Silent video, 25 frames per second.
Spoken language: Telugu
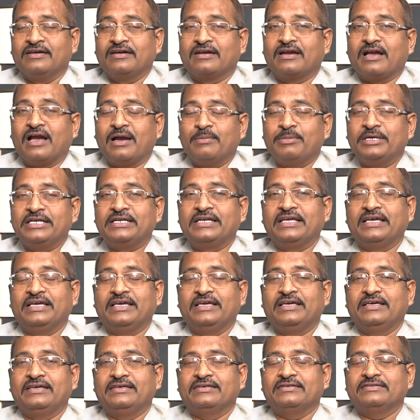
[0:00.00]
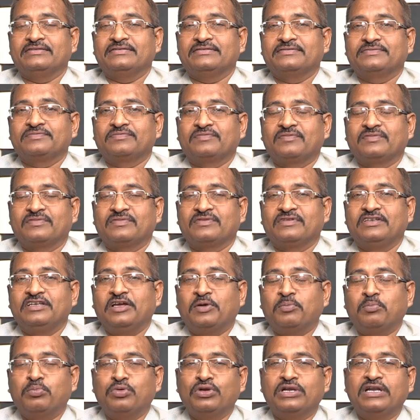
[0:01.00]
కాబట్టే
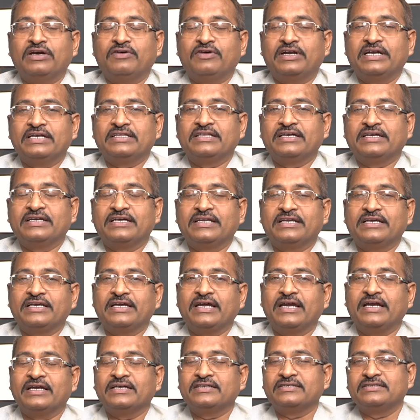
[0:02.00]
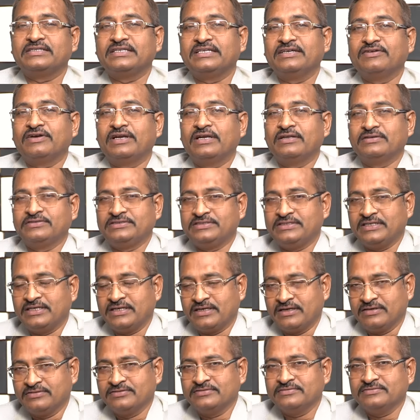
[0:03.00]
డబ్బున్న వాడి దగ్గరికి అడుగు తినే వాళ్ళు
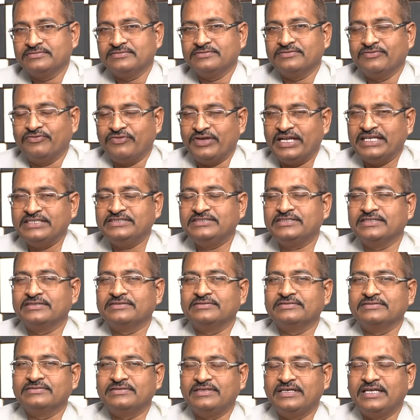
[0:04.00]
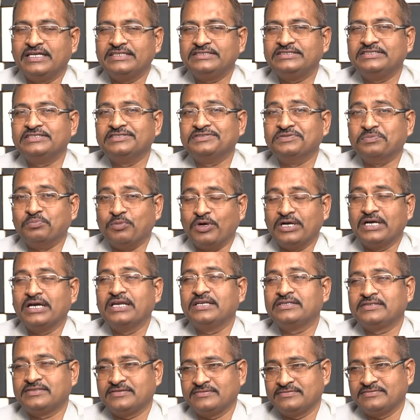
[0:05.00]
వచ్చినట్లు ఫ్రెంచ్ డచ్
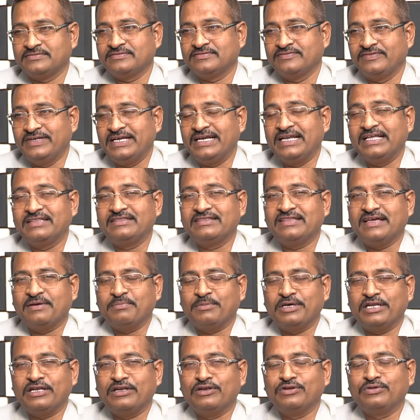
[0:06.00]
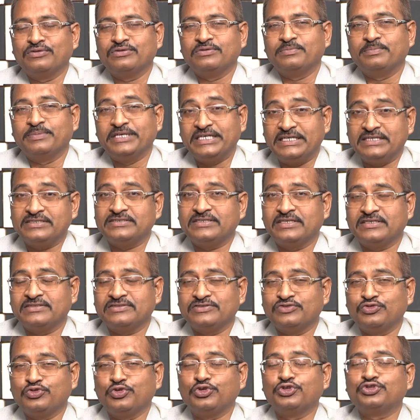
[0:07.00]
మొఘల్స్ వీళ్ళంతా మనల్ని బ్రిటిషర్స్
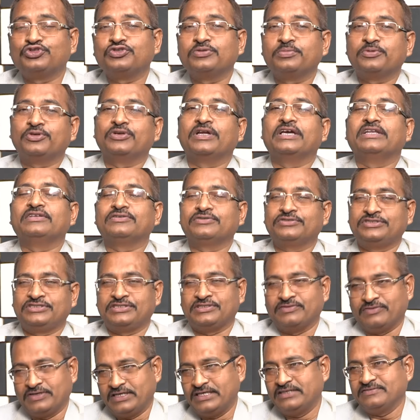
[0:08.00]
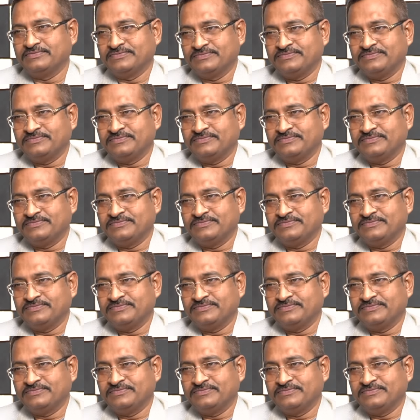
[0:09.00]
దోచుకుపోవడానికి వచ్చిన వాళ్ళు